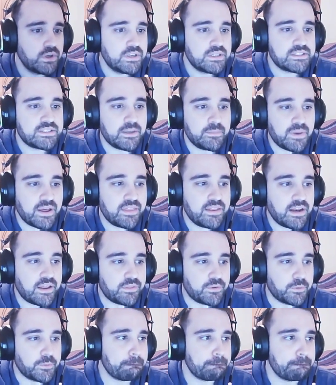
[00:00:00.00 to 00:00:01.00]
Sin más
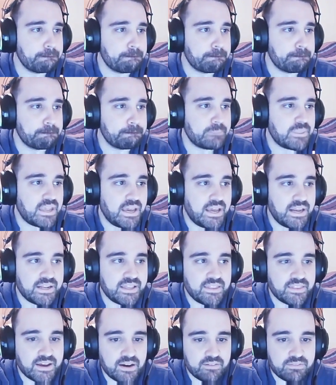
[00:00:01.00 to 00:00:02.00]
dilación, mm, en
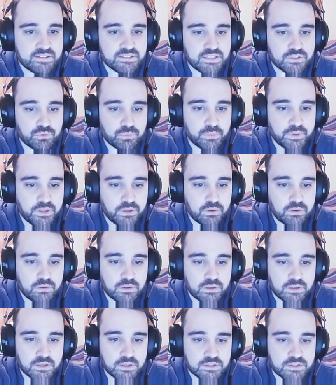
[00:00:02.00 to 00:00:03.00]
GitHub está
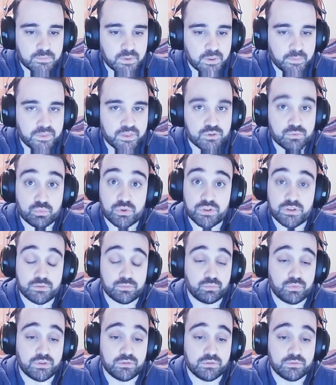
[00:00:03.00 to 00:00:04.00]
subido, eh, simplemente es muy,
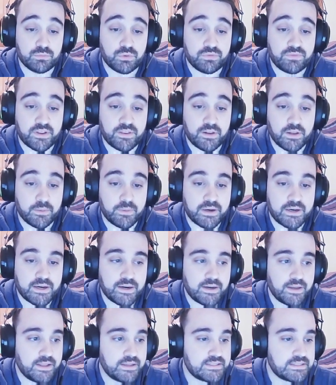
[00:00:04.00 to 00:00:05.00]
muy, muy fácil de
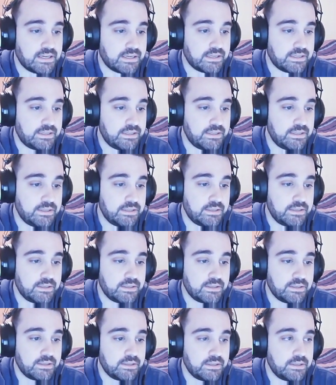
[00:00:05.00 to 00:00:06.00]
bajar, le dais
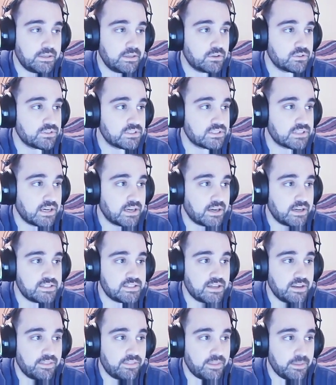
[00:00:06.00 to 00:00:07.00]
aquí y os
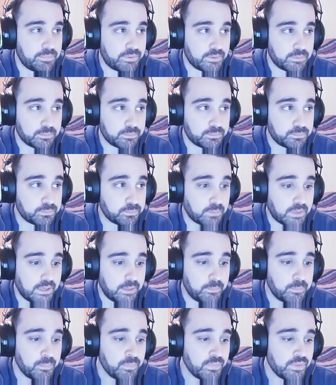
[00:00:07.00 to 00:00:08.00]
descargáis el zip,
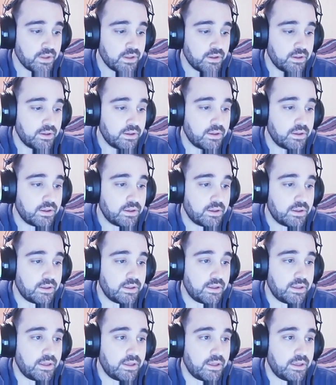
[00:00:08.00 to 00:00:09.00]
¿vale?
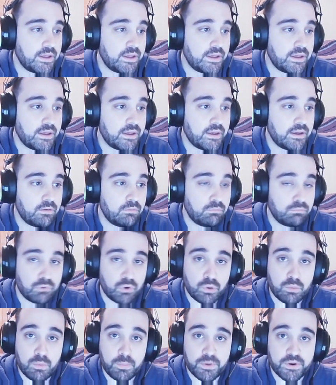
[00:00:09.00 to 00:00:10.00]
Eh,
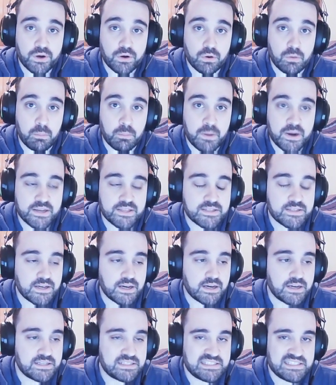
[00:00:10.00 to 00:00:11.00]
¿Cómo ponerlo en
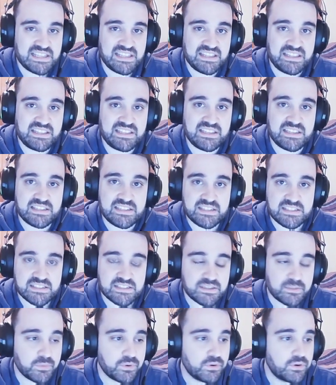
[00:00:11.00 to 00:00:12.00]
marcha?
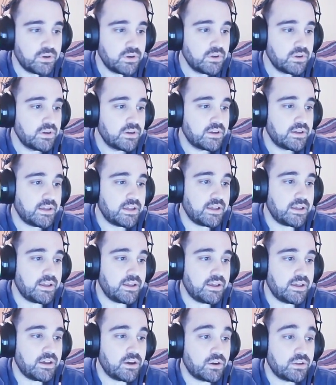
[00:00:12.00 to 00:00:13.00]
Sencillísimo.
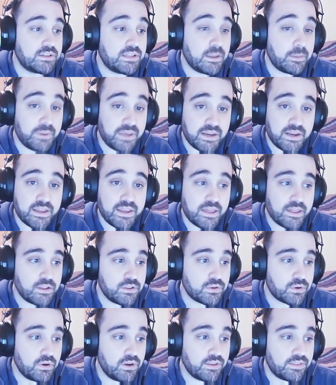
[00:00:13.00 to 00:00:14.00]
Eh, te viene ya
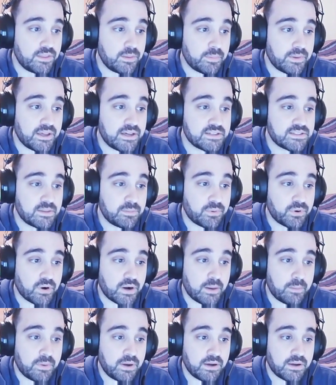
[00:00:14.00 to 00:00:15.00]
dentro del zip este
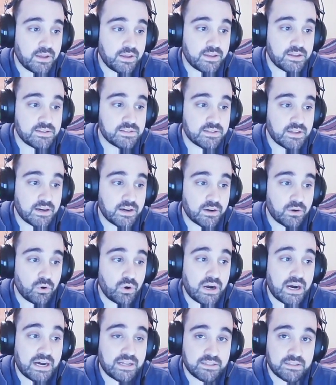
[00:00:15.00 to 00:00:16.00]
programa, que hay que
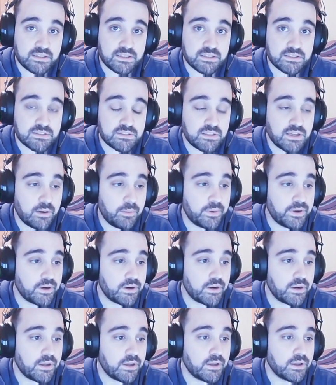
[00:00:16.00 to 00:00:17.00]
instalarlo antes de
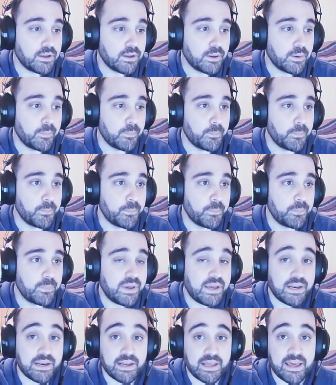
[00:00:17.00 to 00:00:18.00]
abrir em,
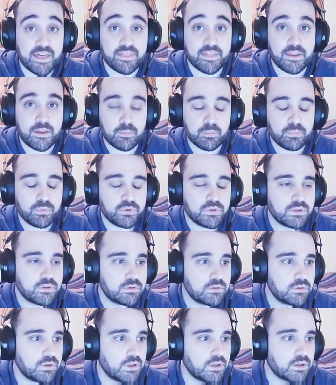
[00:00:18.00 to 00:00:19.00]
el Ed Input,
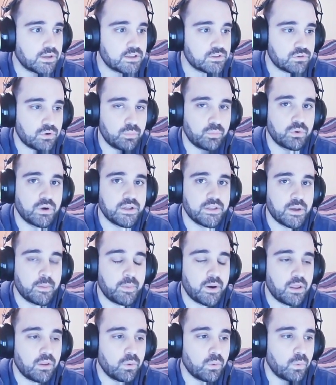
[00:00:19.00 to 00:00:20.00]
eh, que es como han
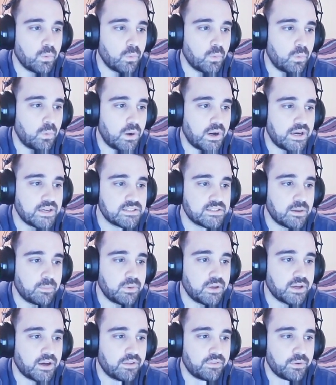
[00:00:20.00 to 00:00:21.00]
llamado a esta
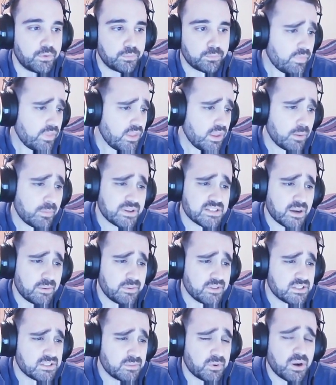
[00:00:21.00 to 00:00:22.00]
aplicación.
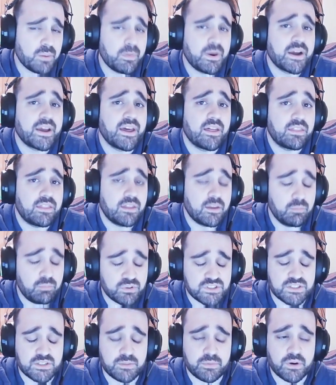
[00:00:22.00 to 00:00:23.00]
Básicamente, este programa qué hace,
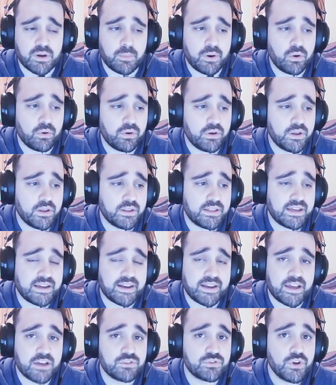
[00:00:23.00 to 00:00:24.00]
pues este programa lo que te
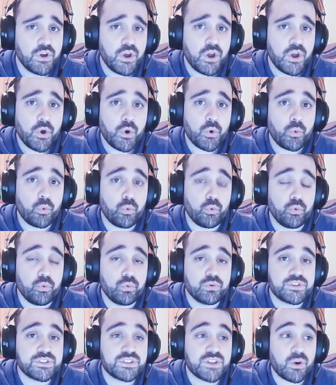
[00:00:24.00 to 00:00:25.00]
crea es
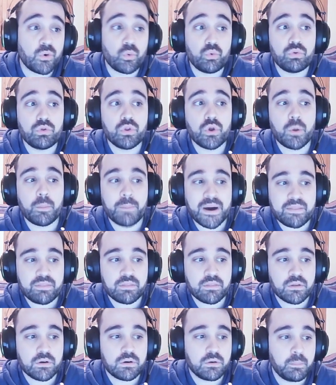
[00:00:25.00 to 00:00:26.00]
un segundo
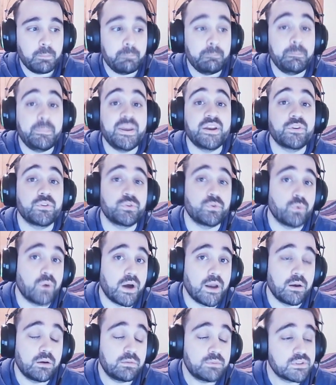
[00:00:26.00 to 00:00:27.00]
mando
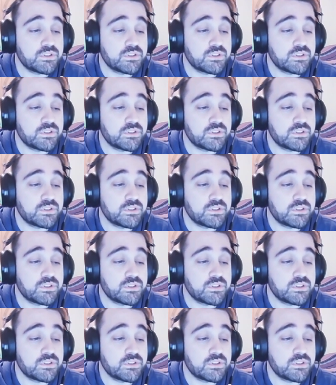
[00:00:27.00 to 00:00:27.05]
virtual.